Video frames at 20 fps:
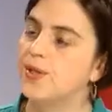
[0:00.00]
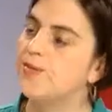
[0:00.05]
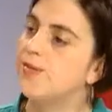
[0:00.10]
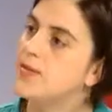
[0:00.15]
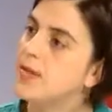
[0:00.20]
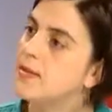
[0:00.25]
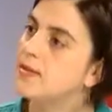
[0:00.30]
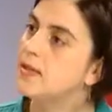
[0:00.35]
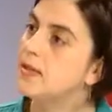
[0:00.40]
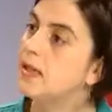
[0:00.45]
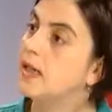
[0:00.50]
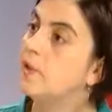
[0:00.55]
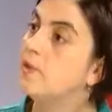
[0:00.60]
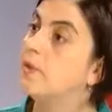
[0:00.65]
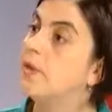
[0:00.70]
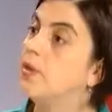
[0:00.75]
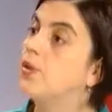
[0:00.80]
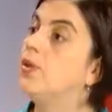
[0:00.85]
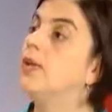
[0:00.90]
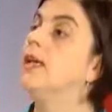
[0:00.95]
físicas,
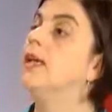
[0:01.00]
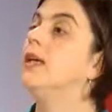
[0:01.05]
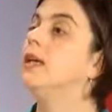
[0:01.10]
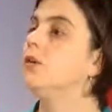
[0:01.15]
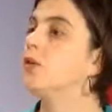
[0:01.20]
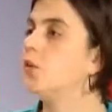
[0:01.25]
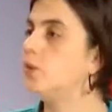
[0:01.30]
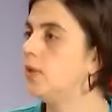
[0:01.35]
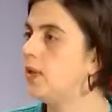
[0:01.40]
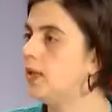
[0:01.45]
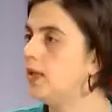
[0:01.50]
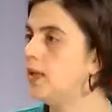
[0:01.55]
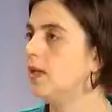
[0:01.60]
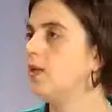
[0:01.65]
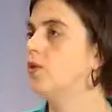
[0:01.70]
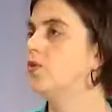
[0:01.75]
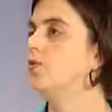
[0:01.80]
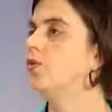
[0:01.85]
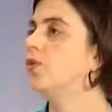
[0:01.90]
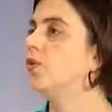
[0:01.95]
pero que,
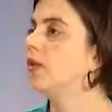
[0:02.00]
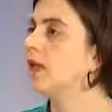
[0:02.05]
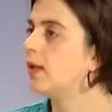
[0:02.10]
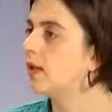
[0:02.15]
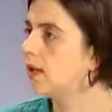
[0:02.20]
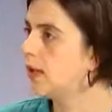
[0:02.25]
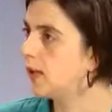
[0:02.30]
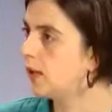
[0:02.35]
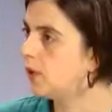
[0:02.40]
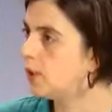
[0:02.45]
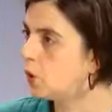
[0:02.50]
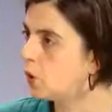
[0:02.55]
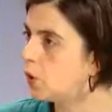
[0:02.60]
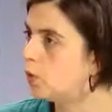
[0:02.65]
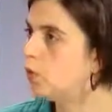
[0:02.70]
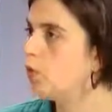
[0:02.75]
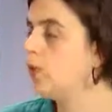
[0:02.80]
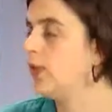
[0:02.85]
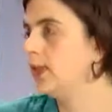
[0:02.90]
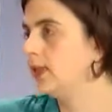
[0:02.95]
comillas, no son tan graves
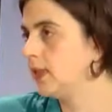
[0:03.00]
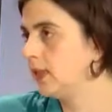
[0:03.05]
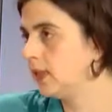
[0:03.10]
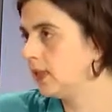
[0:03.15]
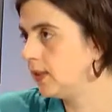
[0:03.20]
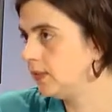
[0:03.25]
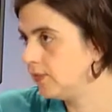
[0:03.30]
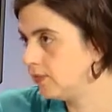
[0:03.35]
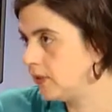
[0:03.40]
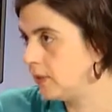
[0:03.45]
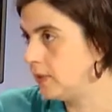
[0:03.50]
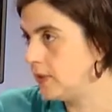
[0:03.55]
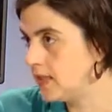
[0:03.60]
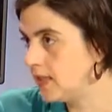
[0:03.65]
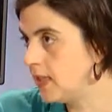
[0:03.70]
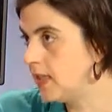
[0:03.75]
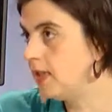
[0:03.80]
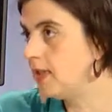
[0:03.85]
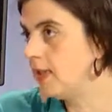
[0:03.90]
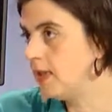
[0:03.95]
como un ataque
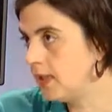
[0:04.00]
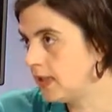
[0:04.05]
femicida,